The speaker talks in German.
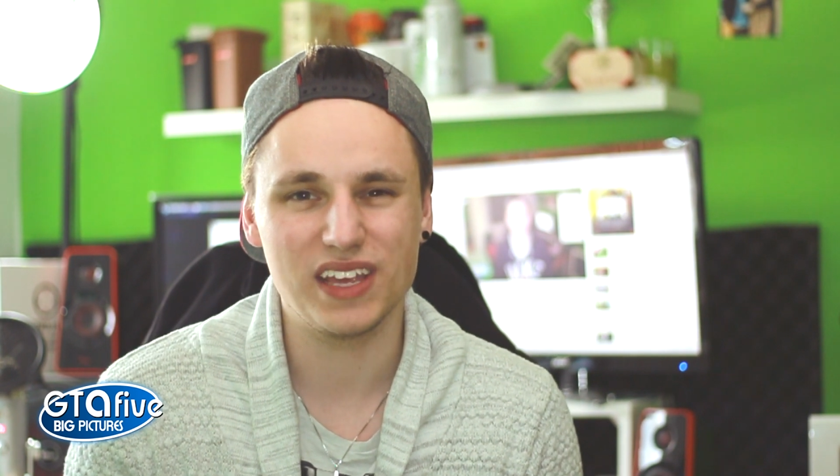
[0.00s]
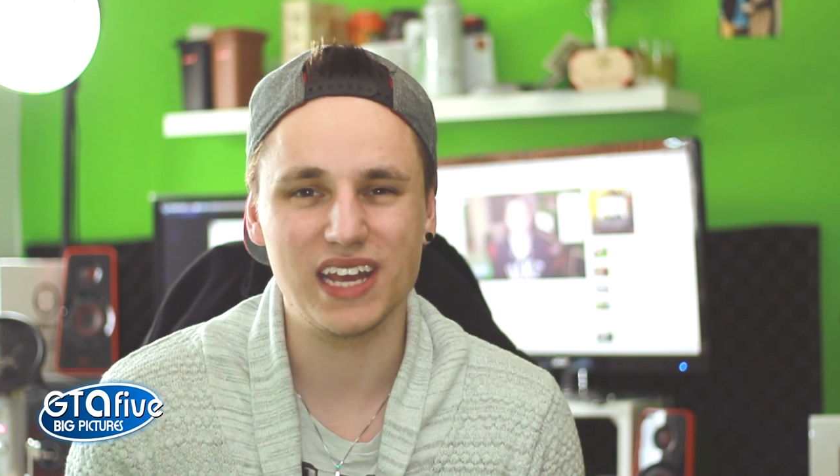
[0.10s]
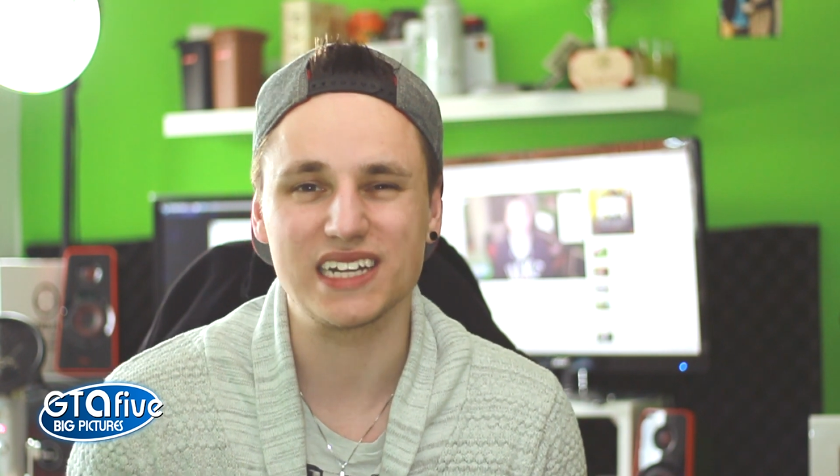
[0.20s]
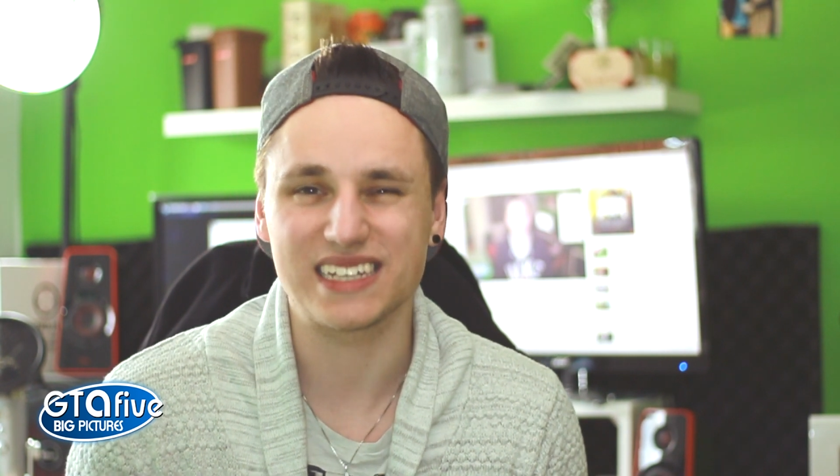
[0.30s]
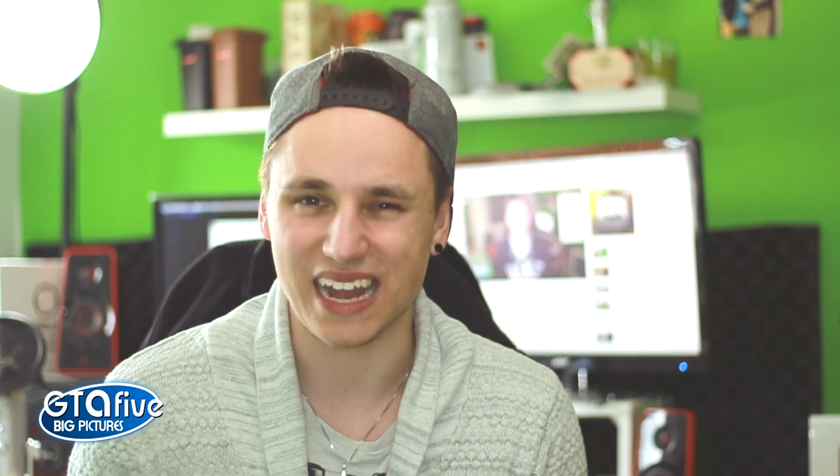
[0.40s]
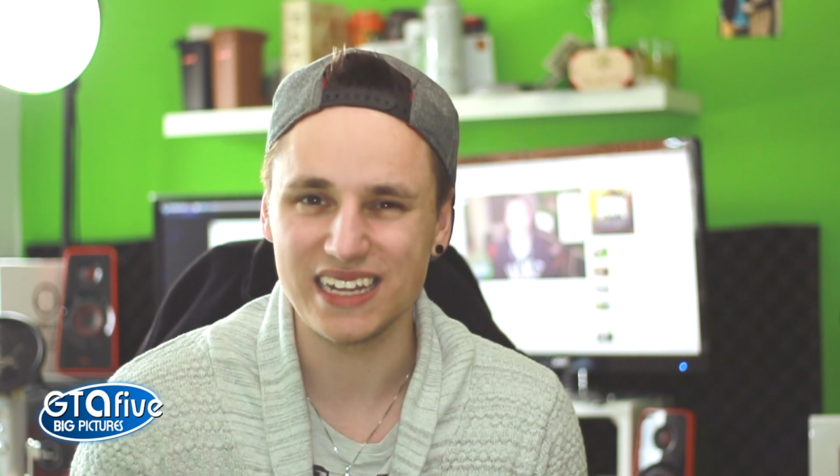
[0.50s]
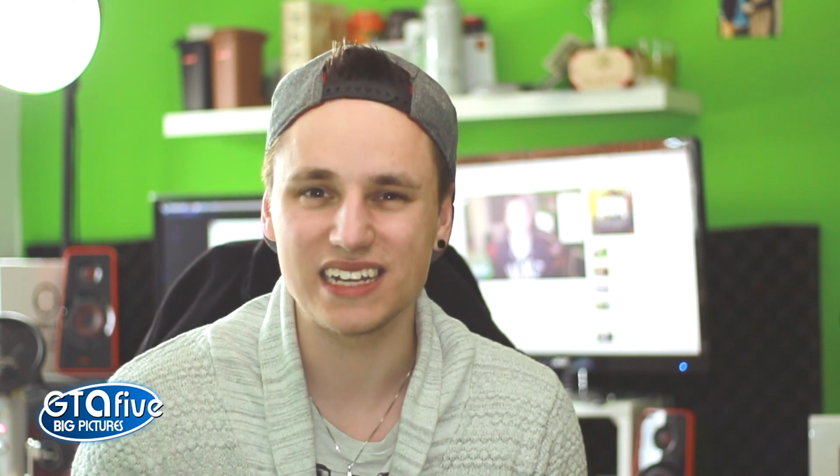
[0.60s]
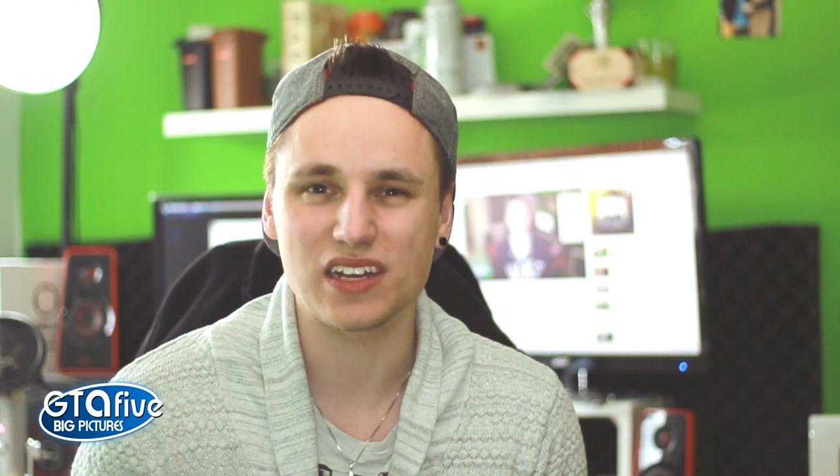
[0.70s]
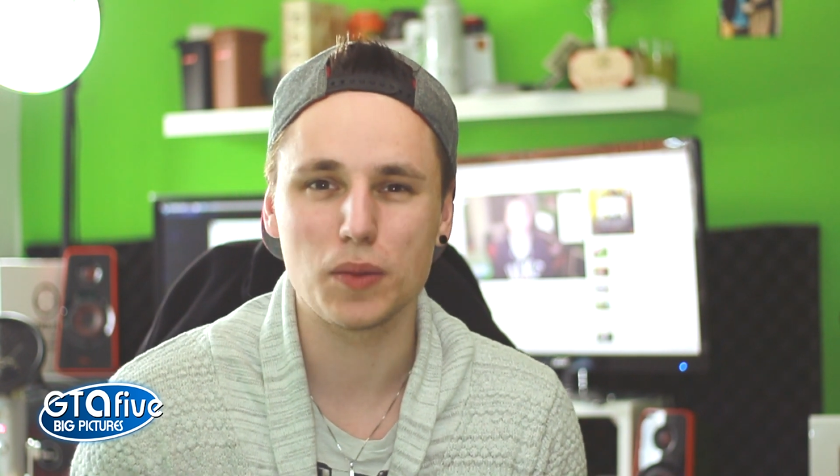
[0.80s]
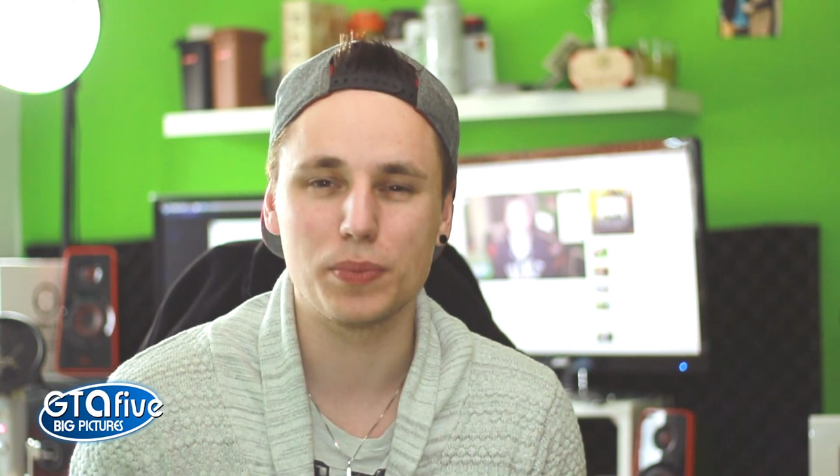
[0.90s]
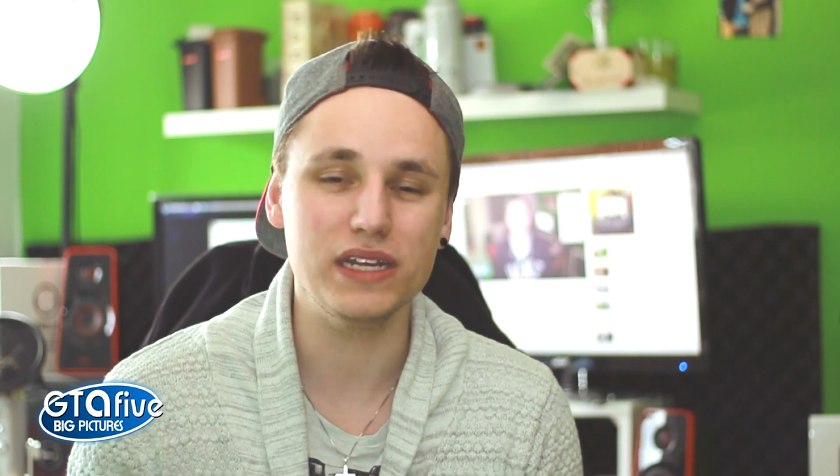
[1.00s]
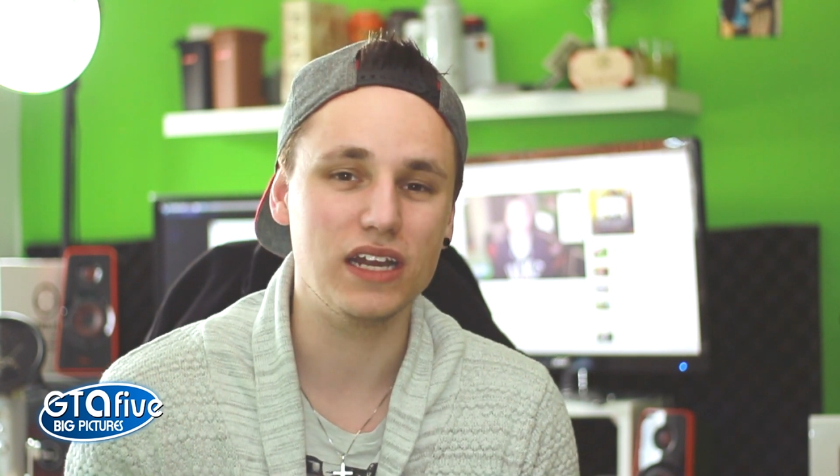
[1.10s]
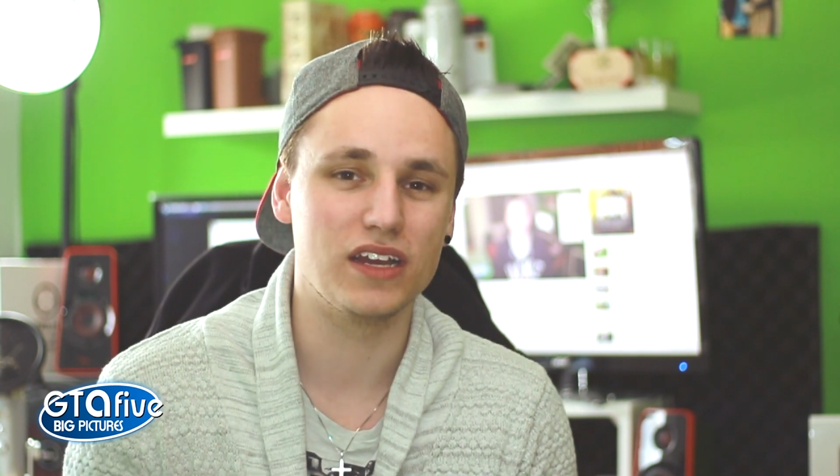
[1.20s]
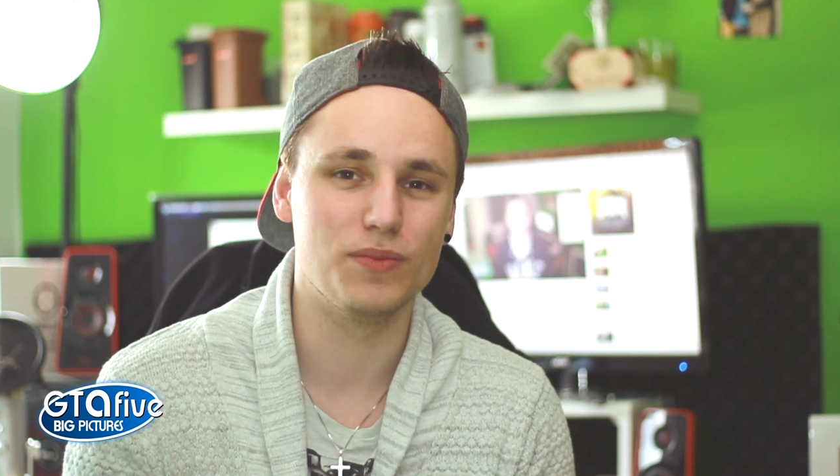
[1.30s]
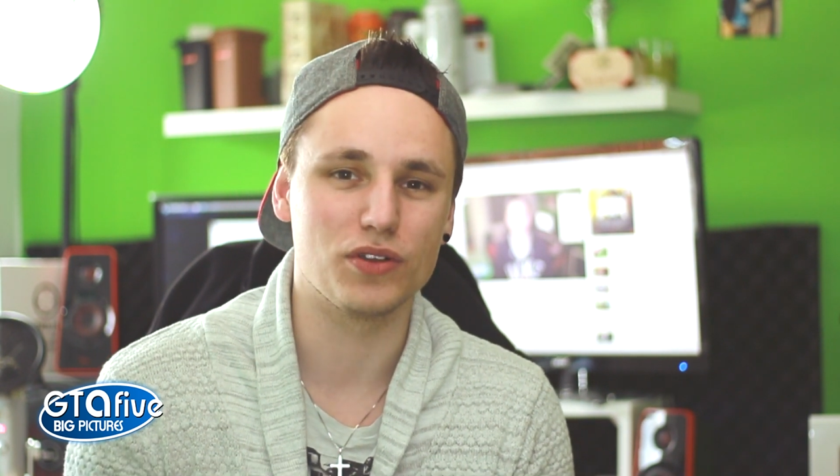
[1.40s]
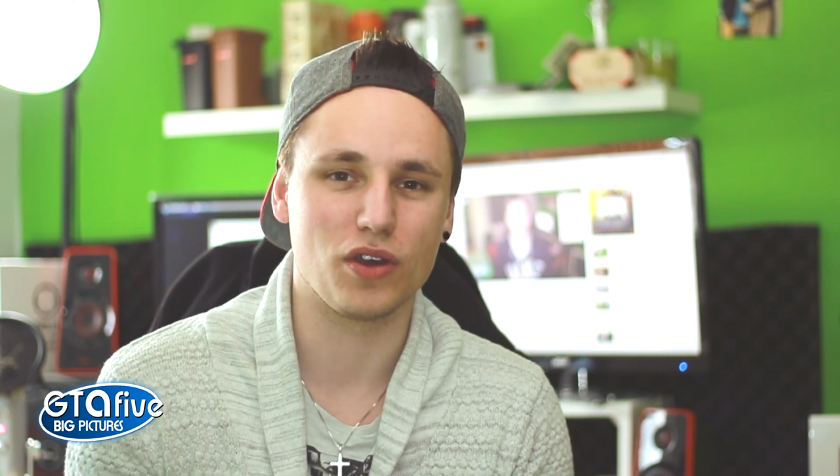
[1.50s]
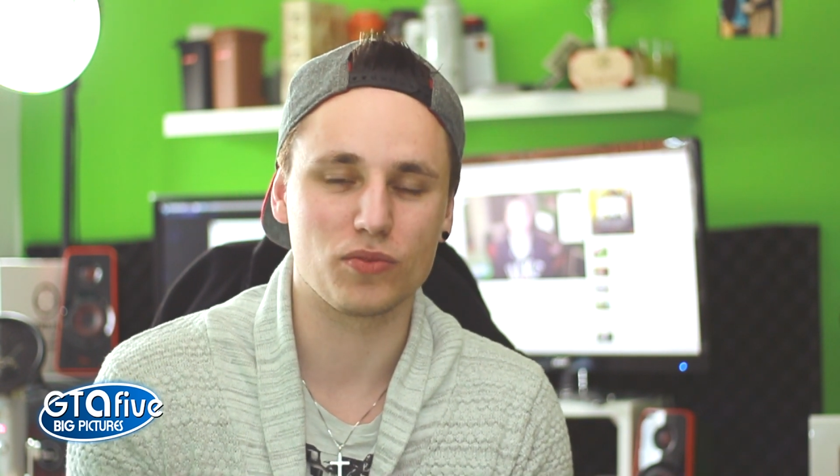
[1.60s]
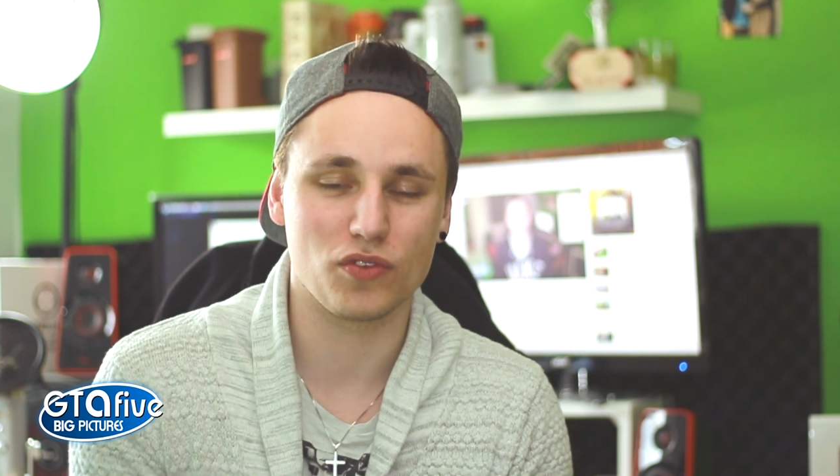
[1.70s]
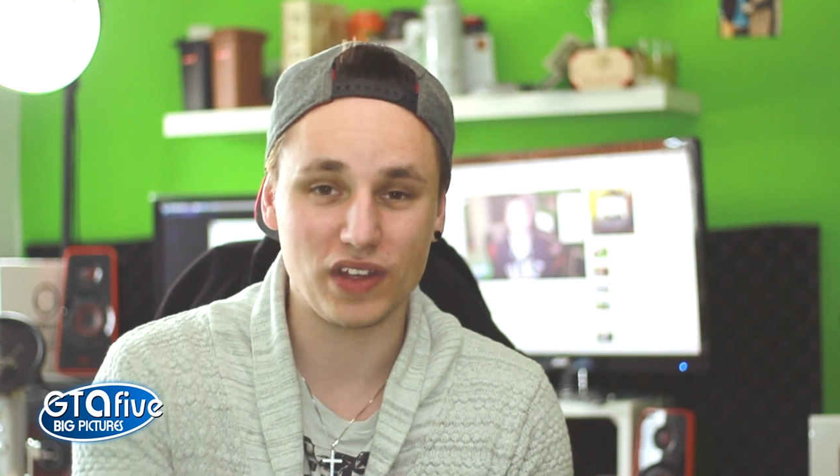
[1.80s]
wie ihr geilere Bilder hinbekommt.